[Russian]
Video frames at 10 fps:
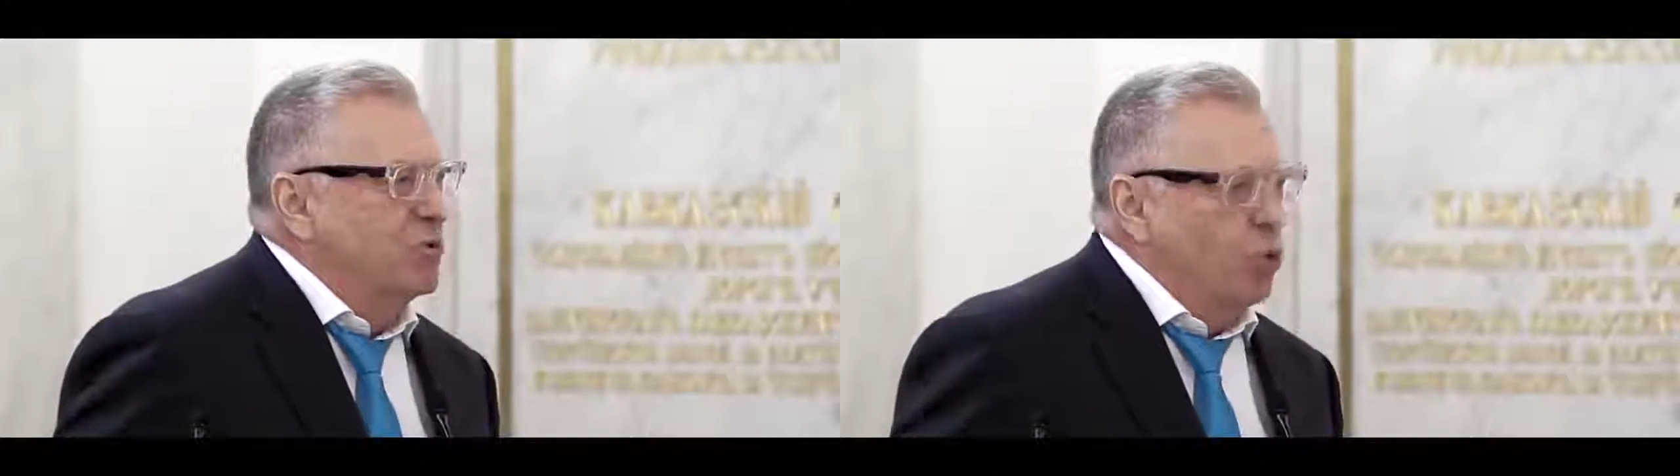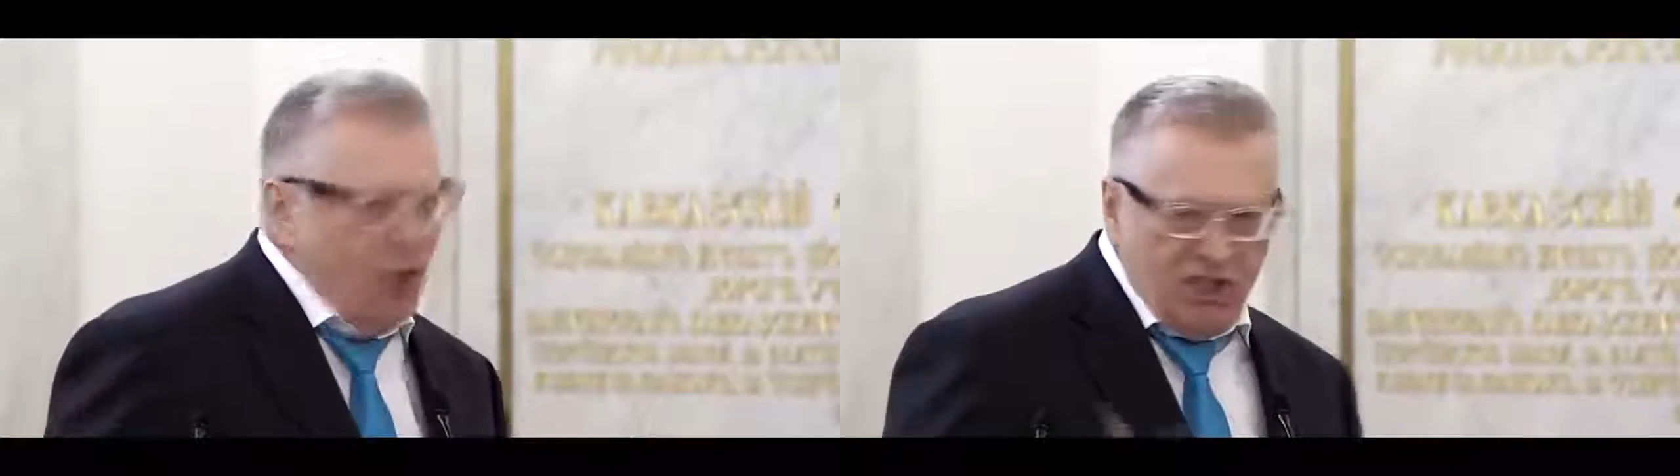
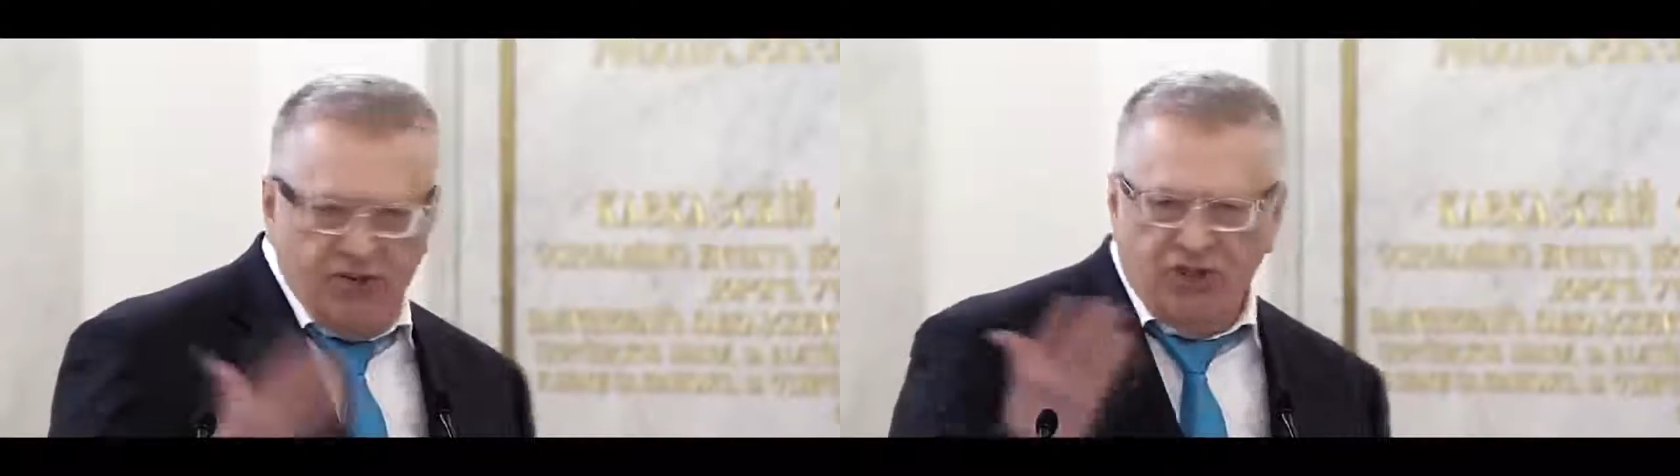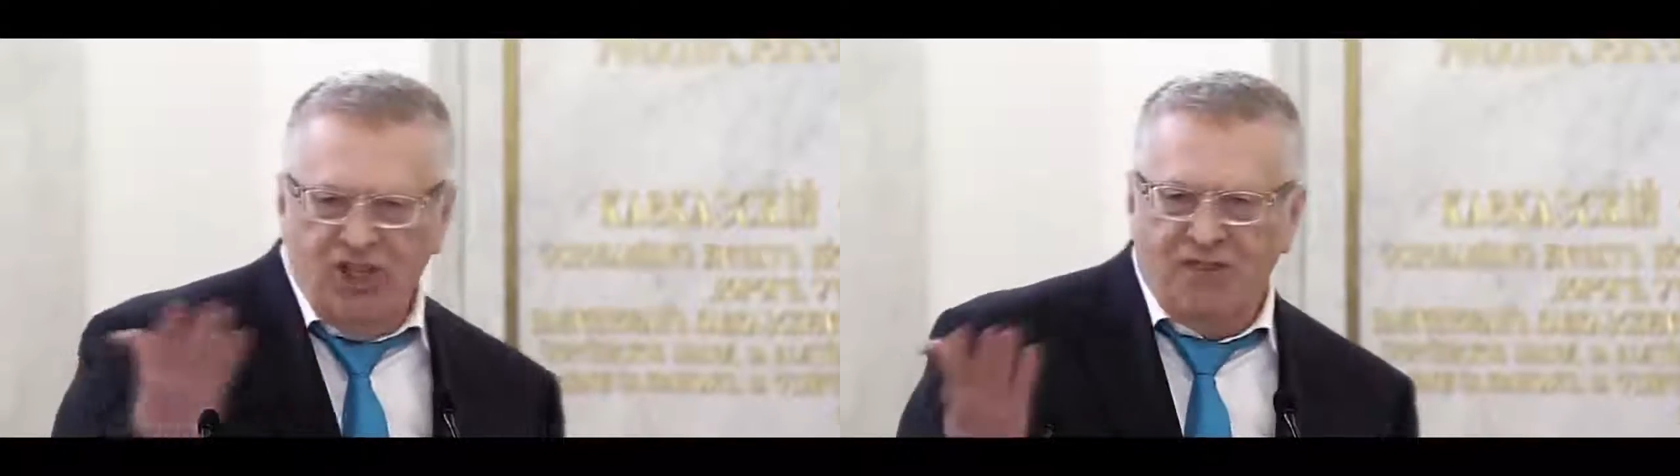Ну, у нас
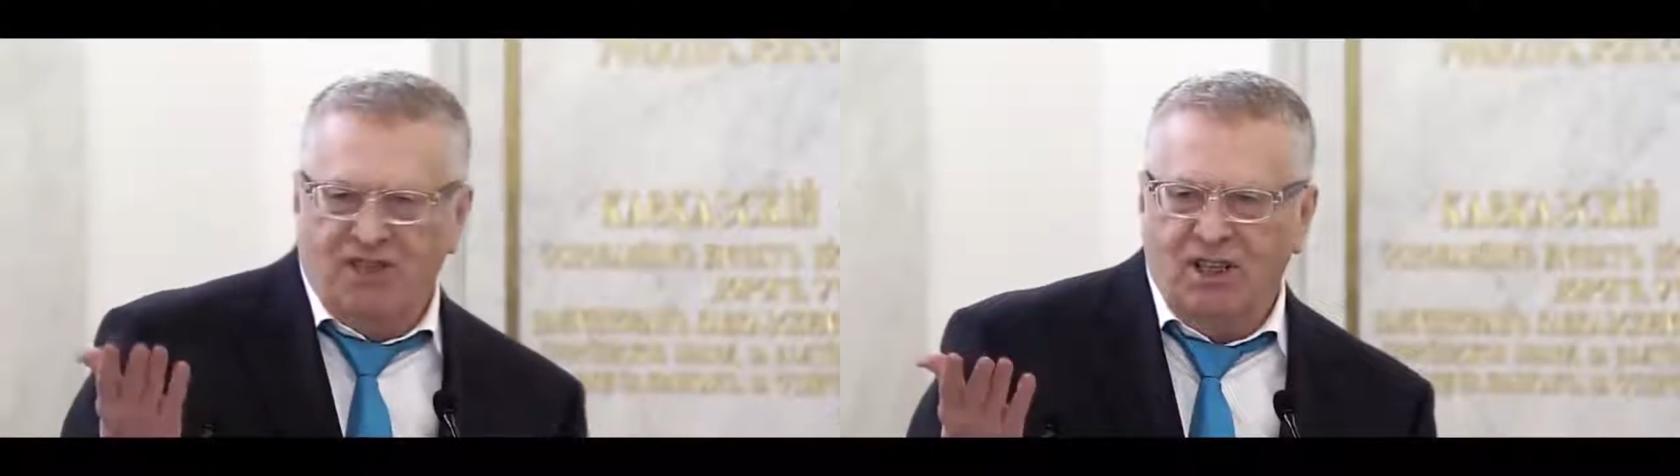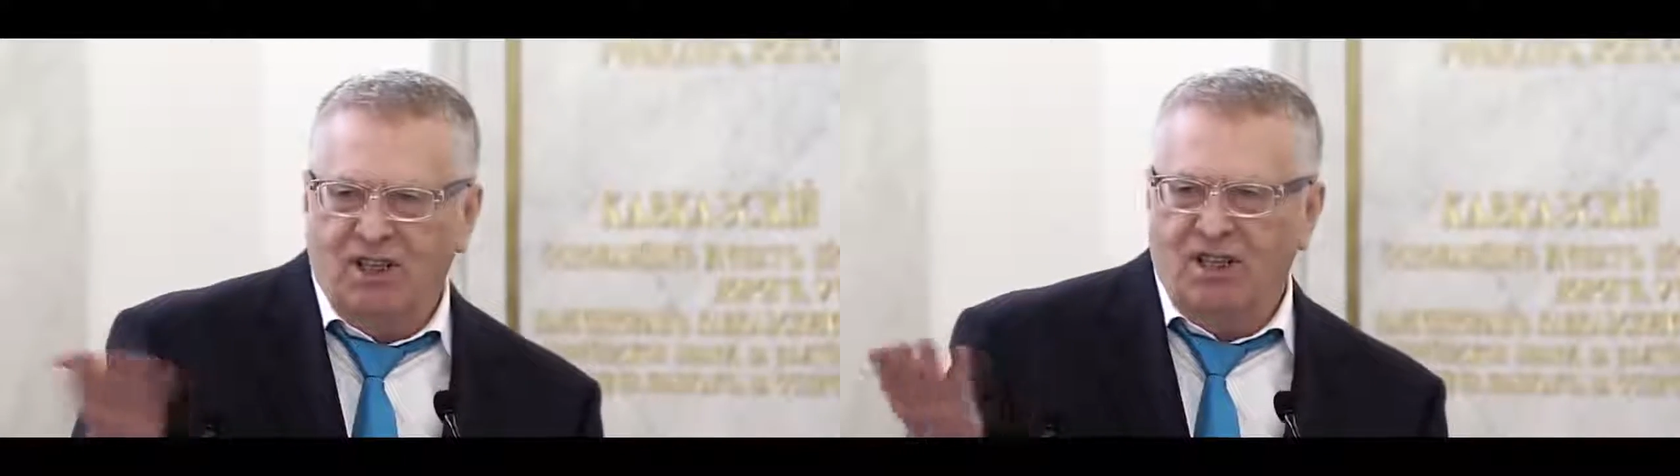
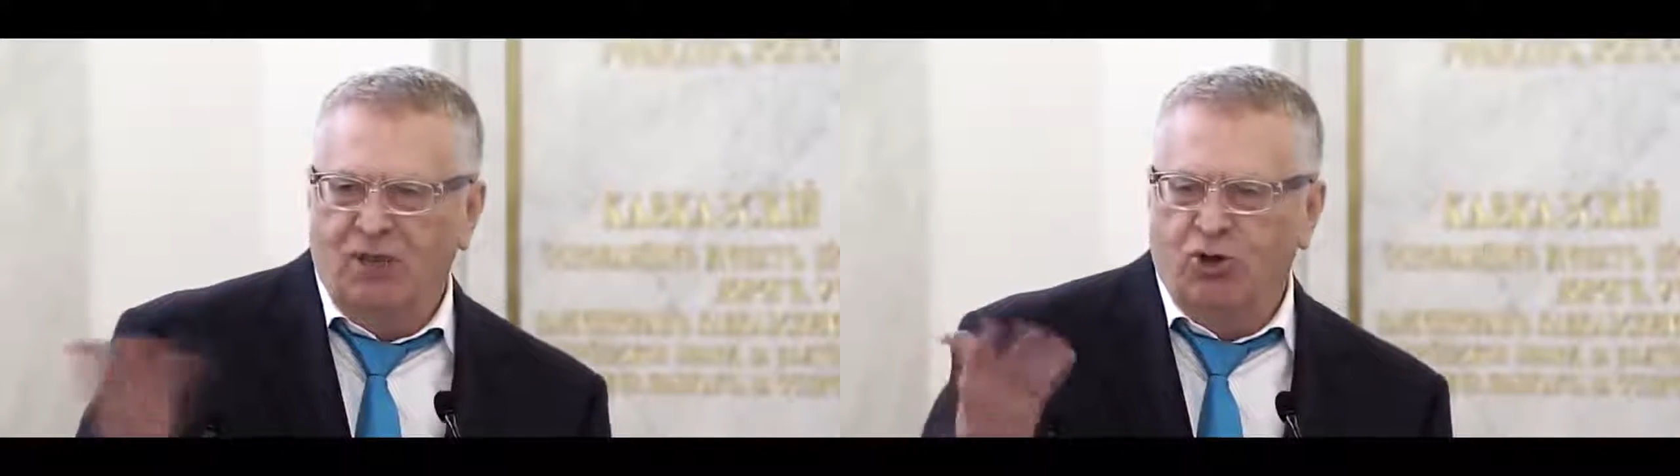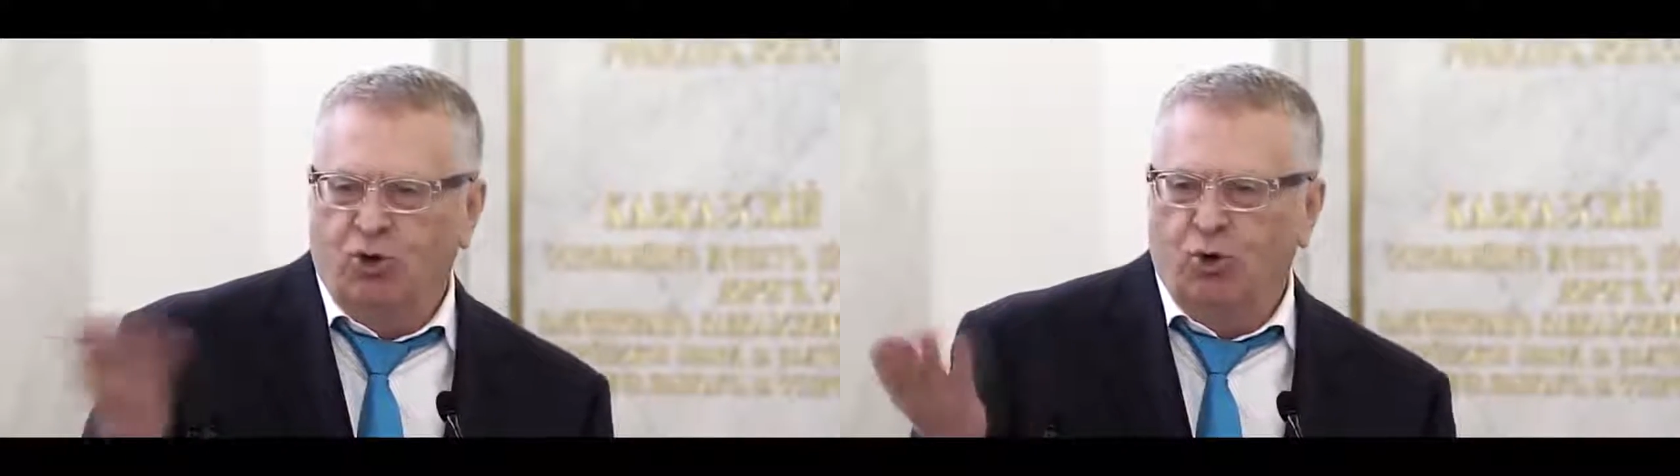Вишневский,
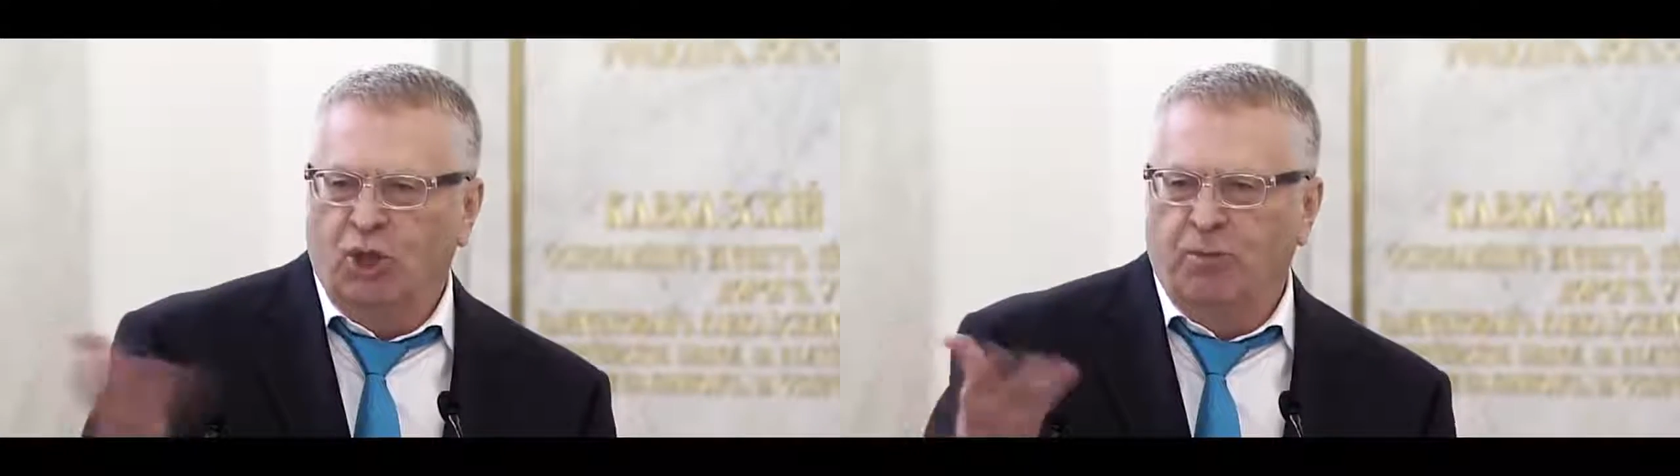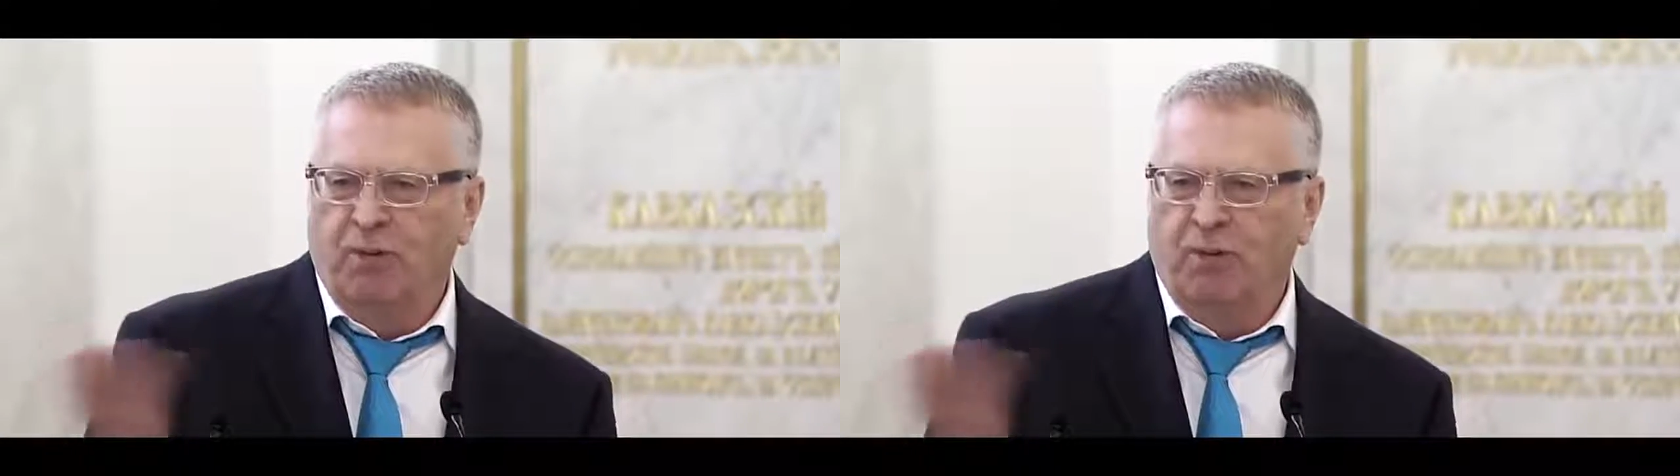какие-то его шутки,